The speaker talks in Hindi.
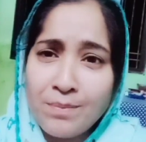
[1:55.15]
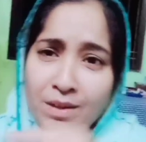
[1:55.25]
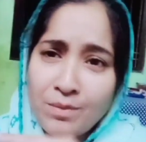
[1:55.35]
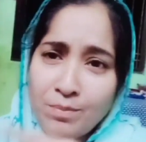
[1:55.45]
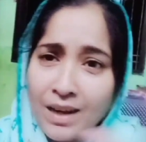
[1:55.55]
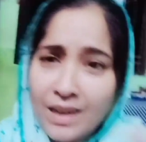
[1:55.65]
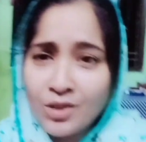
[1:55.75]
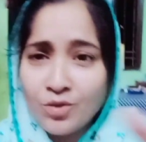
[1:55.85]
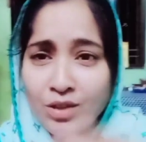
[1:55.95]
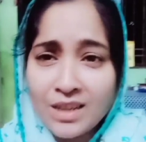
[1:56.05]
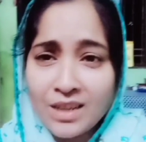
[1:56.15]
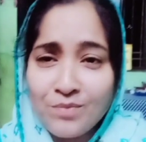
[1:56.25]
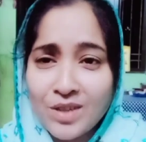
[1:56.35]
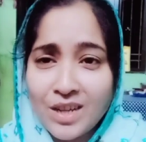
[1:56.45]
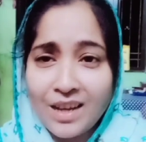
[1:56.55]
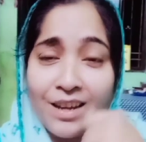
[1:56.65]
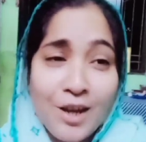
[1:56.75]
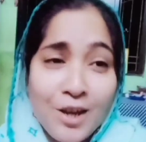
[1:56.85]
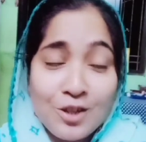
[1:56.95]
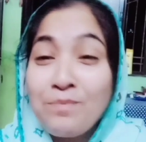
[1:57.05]
बाकी जो उसके चमचे हैं
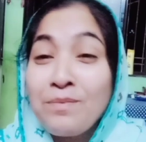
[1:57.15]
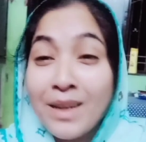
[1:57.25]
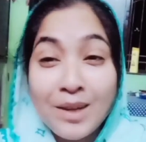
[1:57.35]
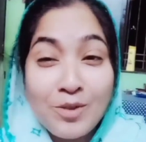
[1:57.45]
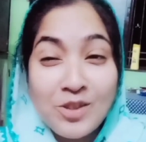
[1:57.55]
जो मेरे को